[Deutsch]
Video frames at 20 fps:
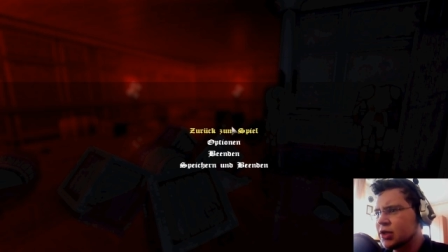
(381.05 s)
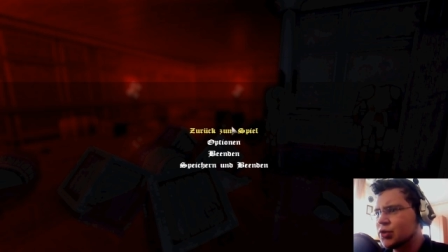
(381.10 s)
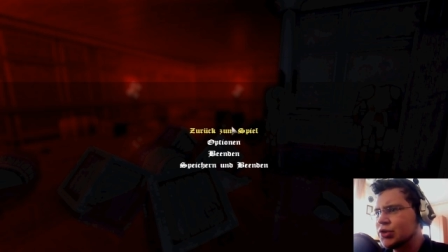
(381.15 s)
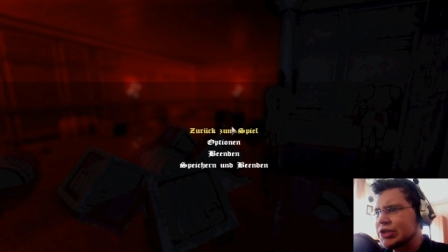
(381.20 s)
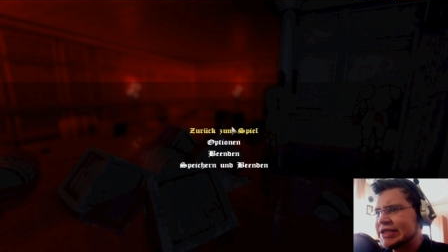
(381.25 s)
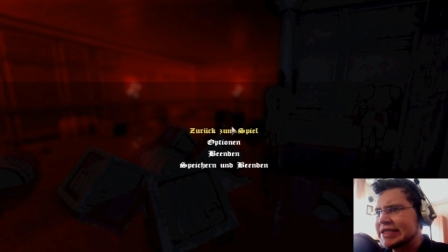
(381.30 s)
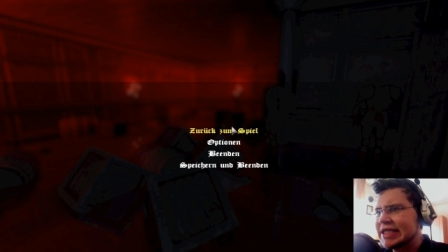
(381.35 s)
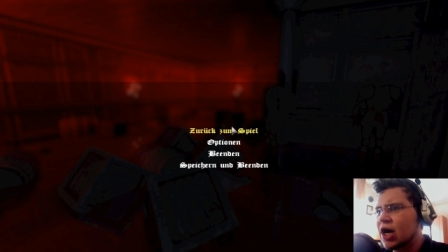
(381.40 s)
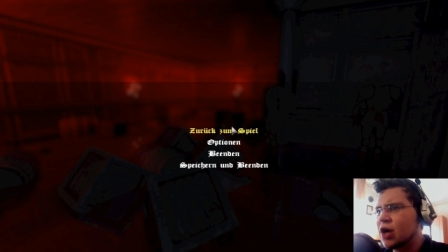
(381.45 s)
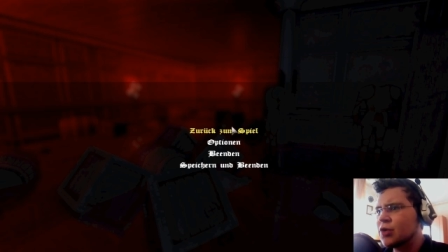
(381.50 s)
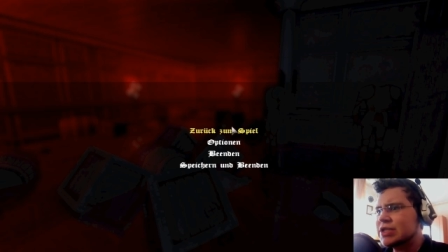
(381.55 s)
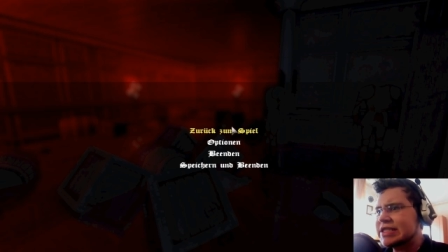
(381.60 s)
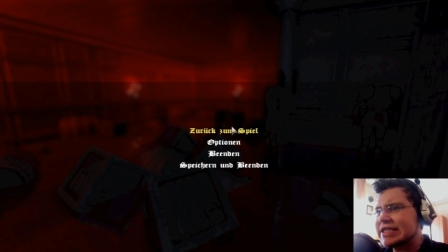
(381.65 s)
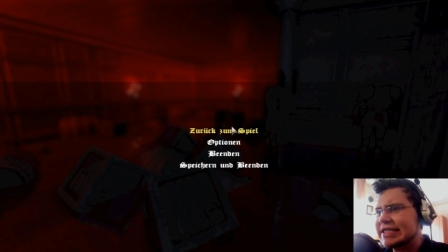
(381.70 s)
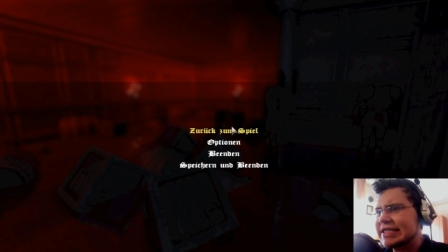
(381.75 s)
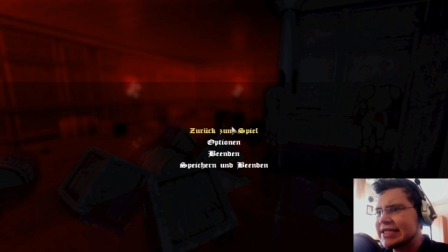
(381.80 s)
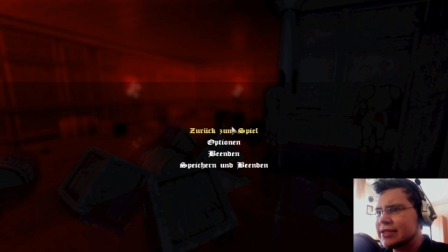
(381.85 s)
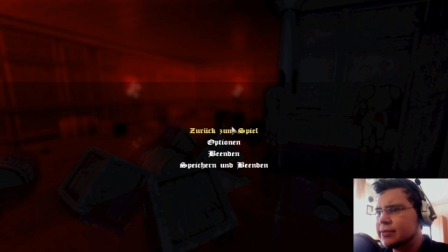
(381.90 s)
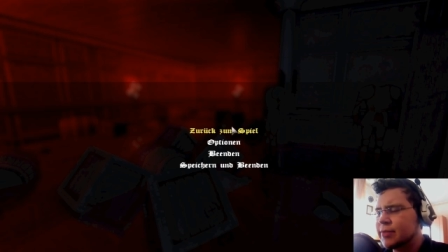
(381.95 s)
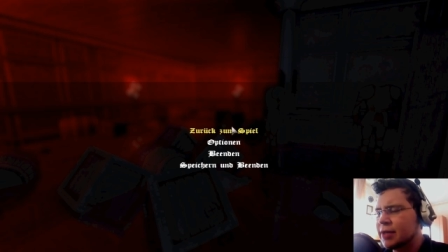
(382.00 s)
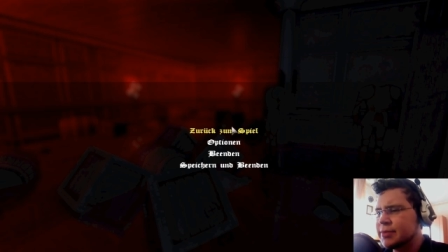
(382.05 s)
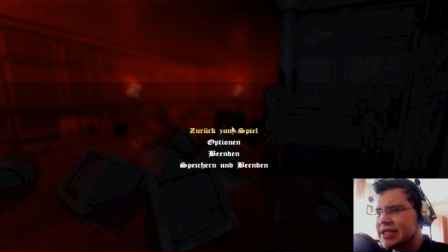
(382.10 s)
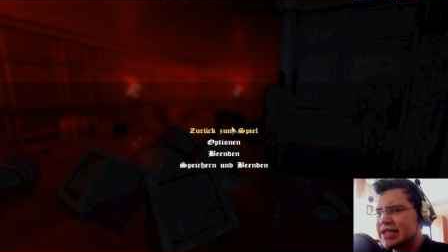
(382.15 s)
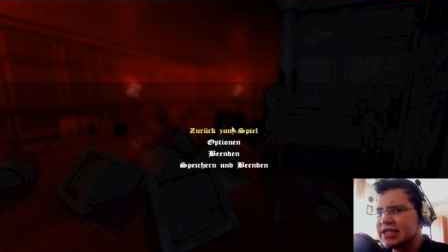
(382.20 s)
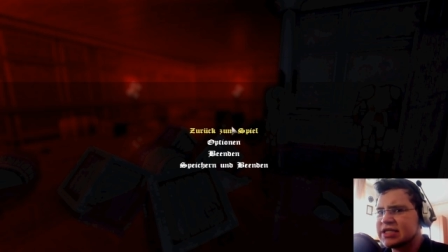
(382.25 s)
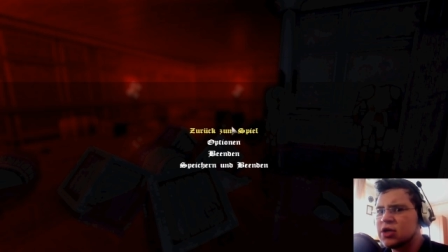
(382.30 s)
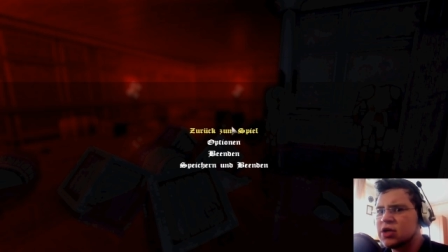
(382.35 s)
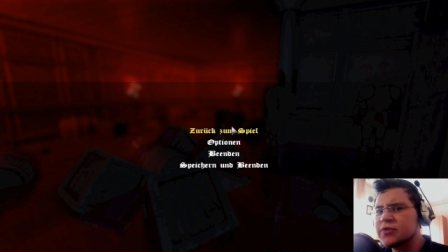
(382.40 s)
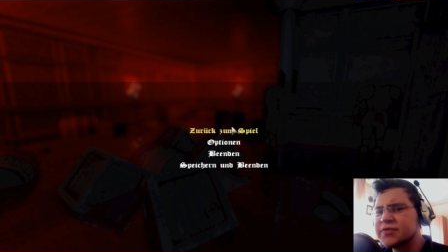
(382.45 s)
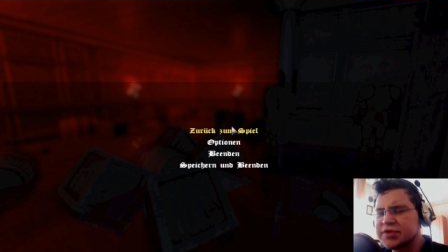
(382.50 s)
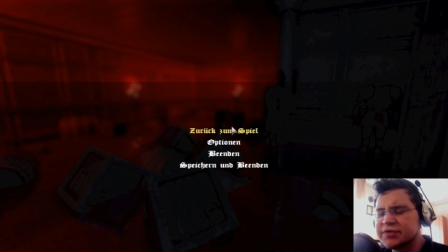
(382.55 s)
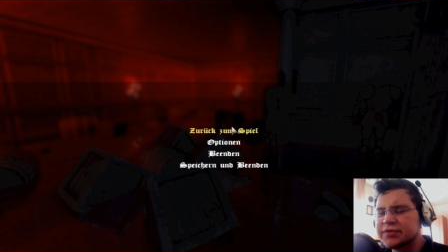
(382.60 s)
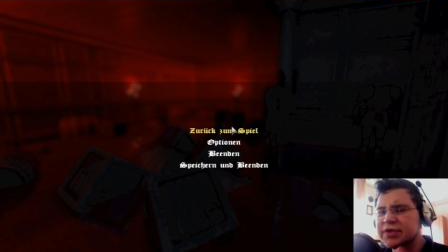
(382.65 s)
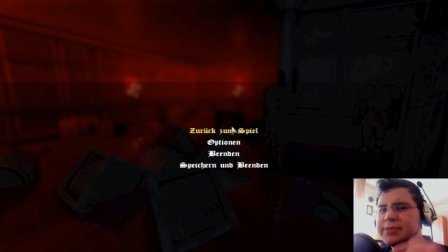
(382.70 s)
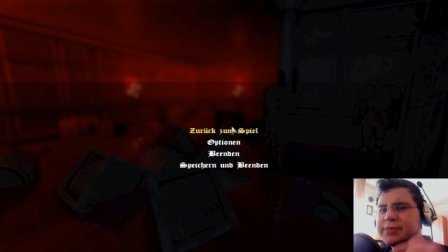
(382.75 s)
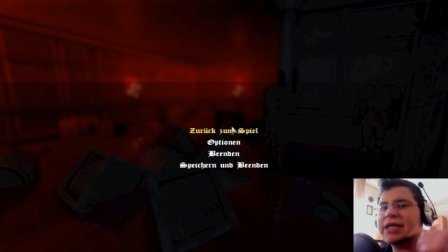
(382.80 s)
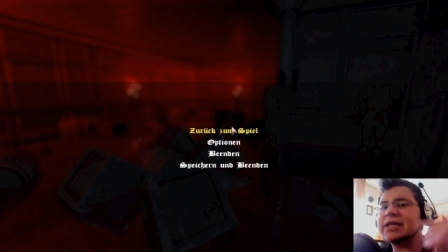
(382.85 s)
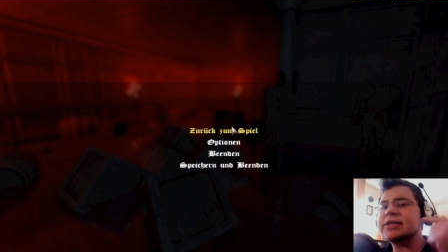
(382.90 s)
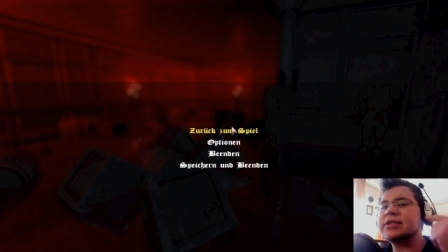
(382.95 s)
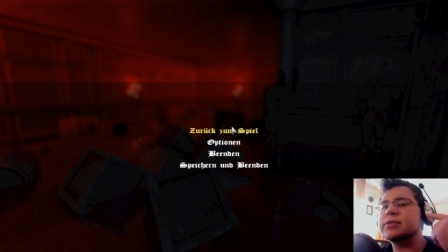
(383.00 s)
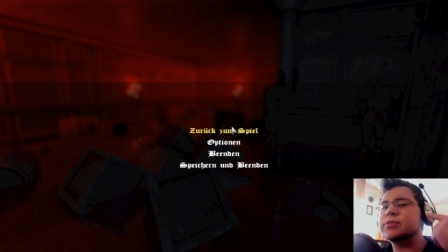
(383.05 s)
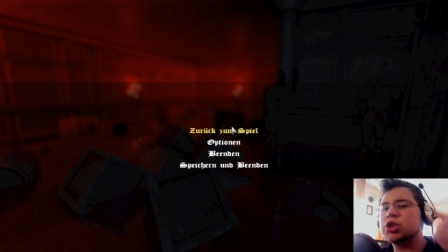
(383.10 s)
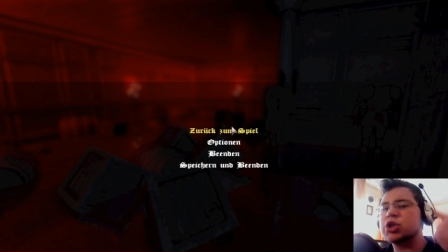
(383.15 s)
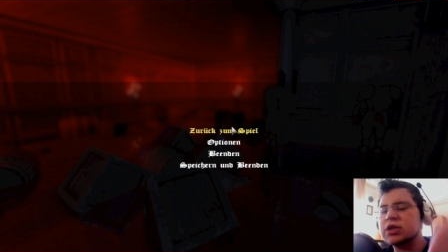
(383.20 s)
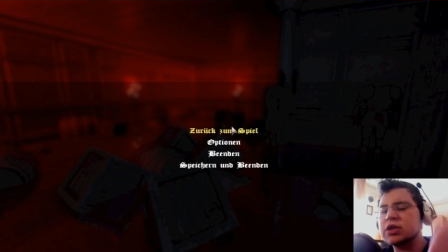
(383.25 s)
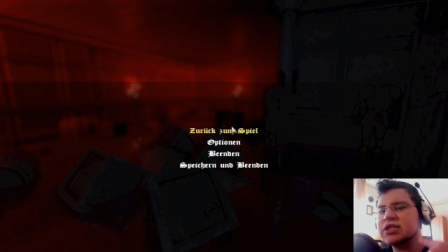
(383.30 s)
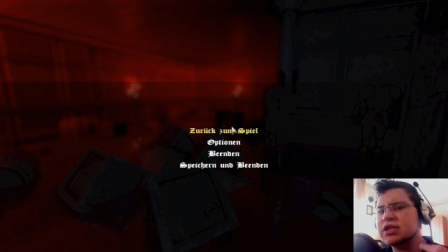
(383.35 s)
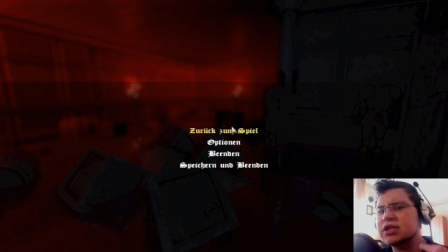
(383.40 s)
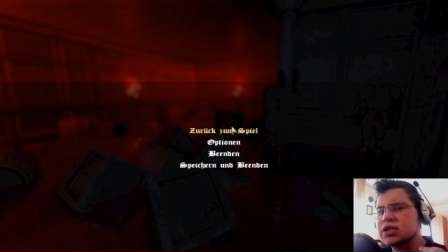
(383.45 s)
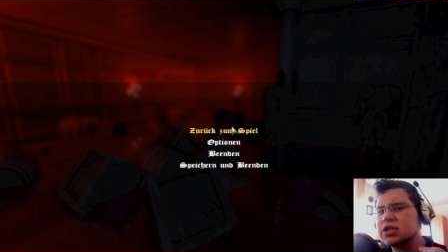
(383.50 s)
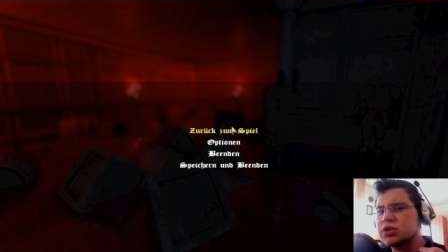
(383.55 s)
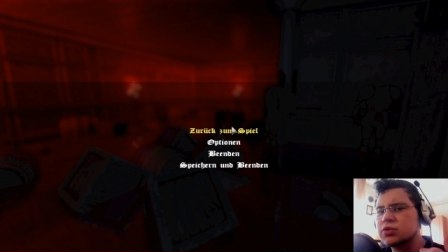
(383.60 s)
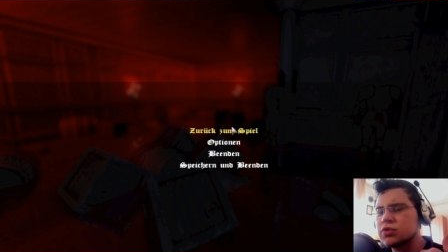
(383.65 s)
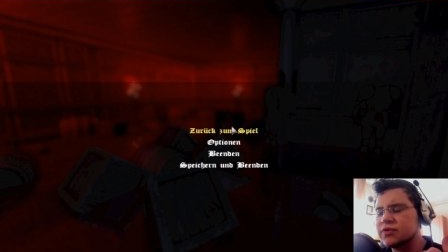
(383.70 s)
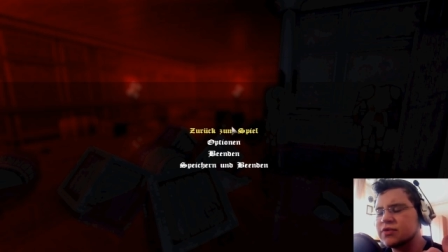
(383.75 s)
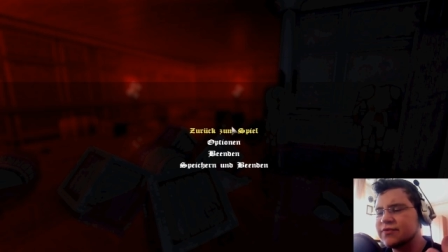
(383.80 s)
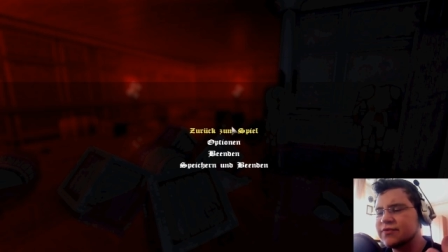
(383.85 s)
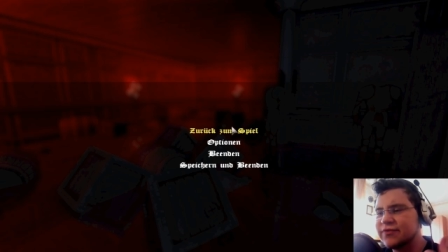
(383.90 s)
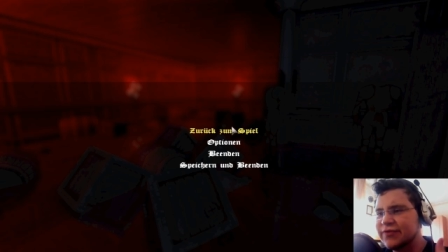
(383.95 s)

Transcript: Und außerdem habe ich jetzt offscreen nach dem Schlüssel gesucht,